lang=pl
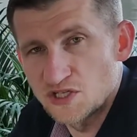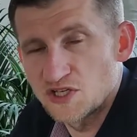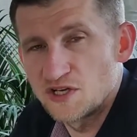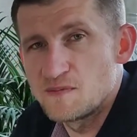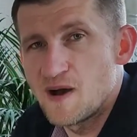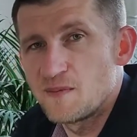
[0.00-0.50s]

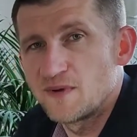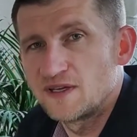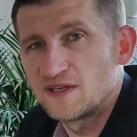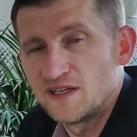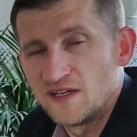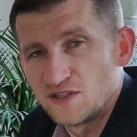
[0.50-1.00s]
Jeżeli
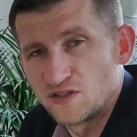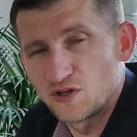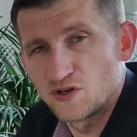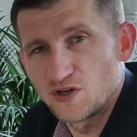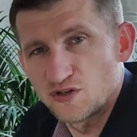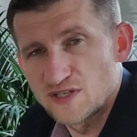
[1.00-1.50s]
mamy
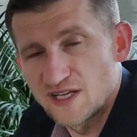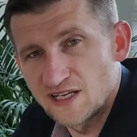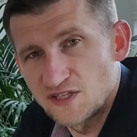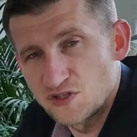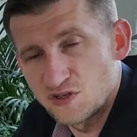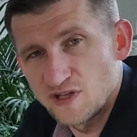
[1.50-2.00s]
to
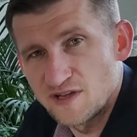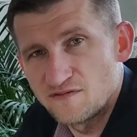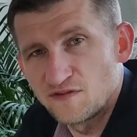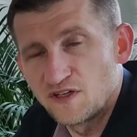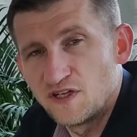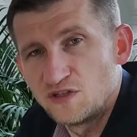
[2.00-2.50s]
rozgraniczone
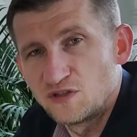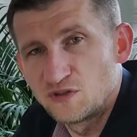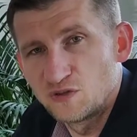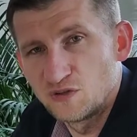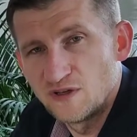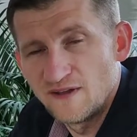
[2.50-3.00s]
w
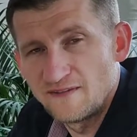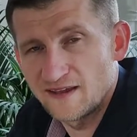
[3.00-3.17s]
kilku,